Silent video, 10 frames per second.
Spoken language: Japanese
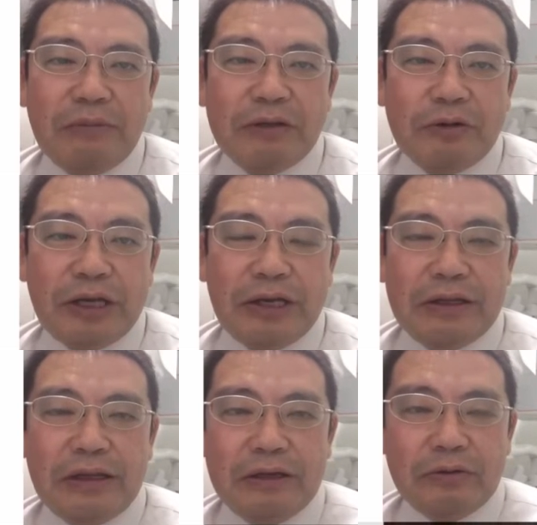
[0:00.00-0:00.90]
イベート
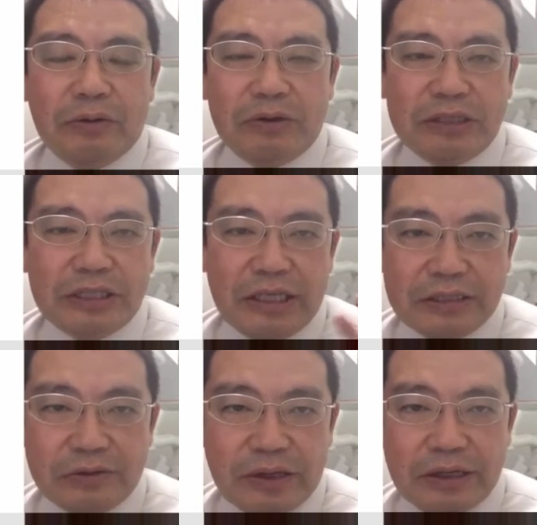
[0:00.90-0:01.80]
であの1対
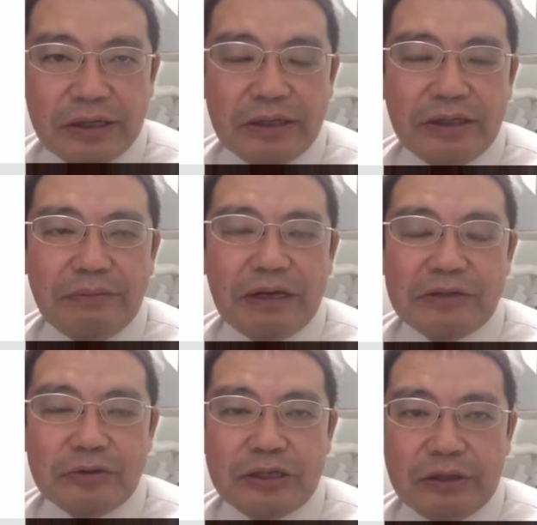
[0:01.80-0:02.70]
1の関係になれば
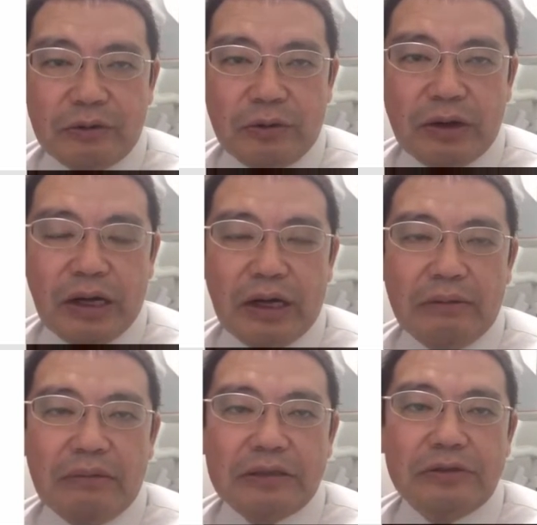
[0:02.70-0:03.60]
女性の方が、
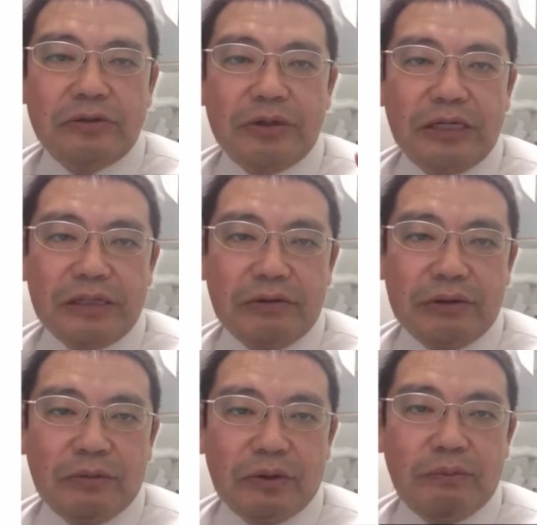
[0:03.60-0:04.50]
まあ、通常男性よ
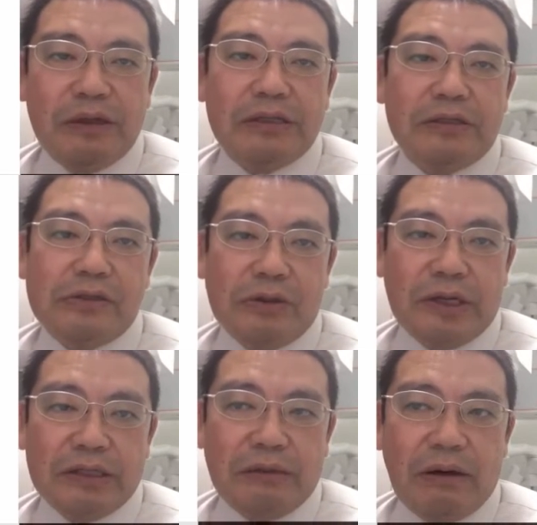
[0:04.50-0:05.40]
りもやっぱり強い
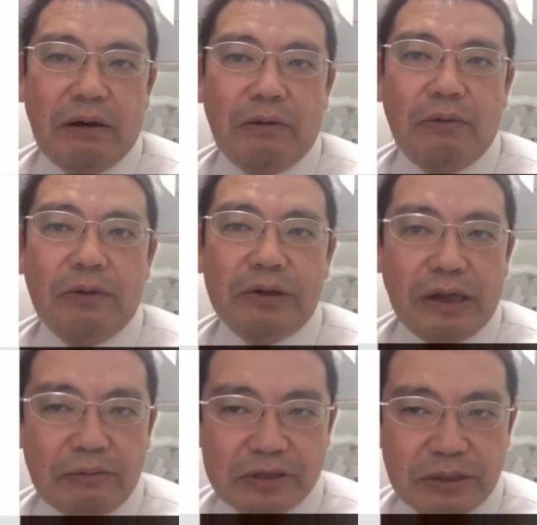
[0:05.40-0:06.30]
方は多い
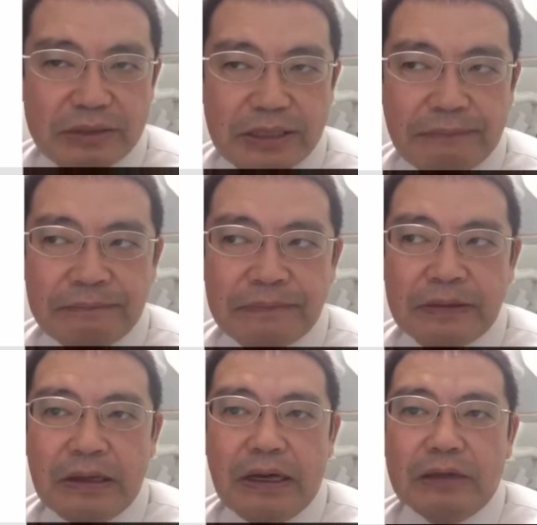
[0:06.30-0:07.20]
かもしれません。
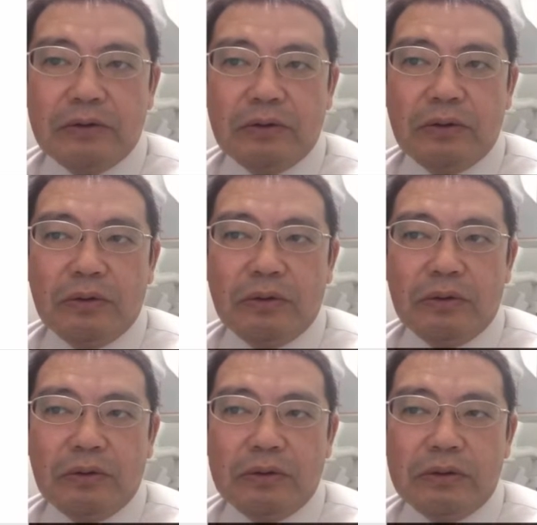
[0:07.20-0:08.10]
あ
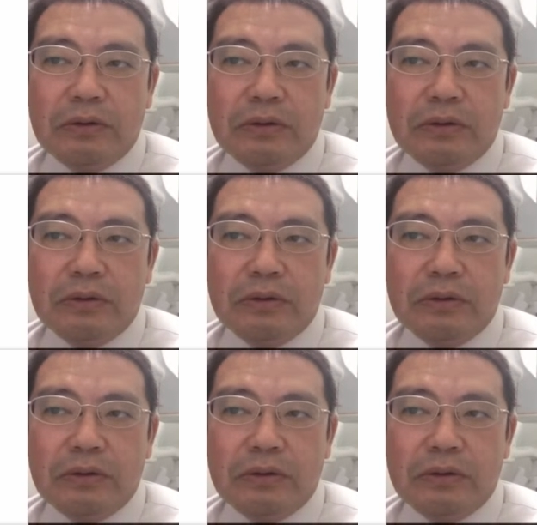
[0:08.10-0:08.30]
の